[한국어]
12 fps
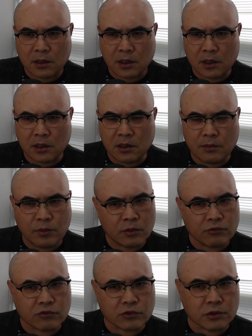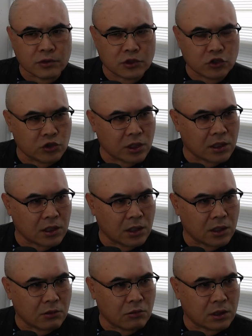일본 국적을
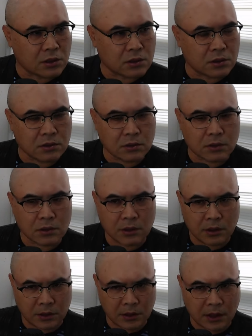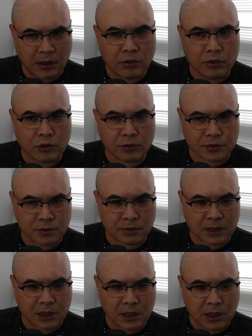취득했다라고 하는 그런 내용이
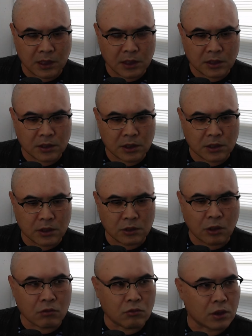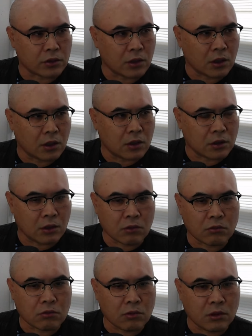없습니다. 이제 여권,
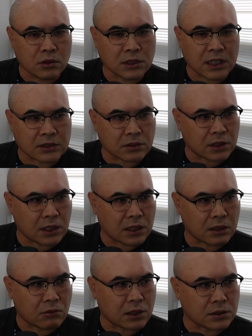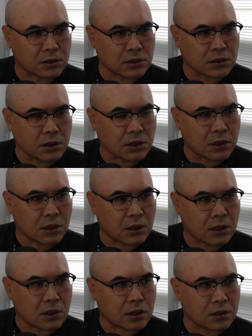여권은 가졌다라고 하는
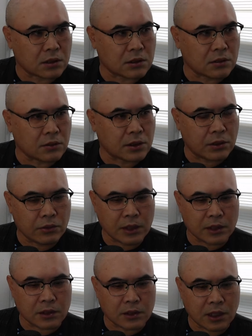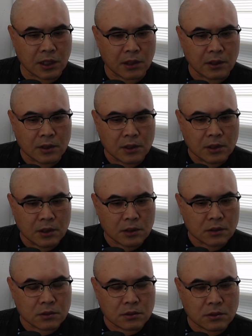아, 그런 내용이 있는데
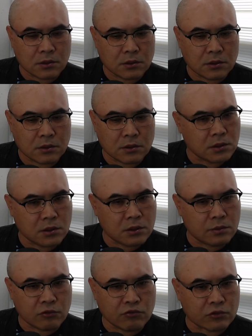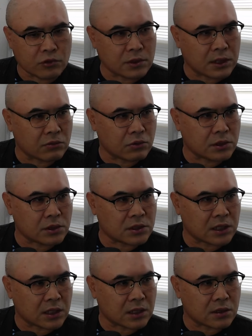그 일본 국적은 갖고 있지는
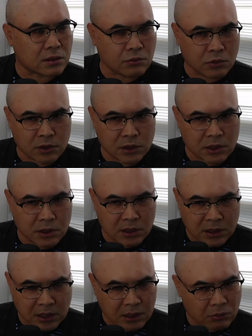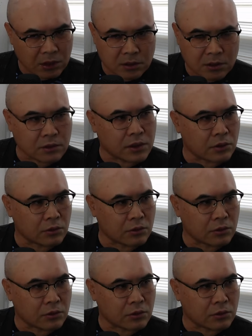않, 뭐 있다라고 하는 그런 내용은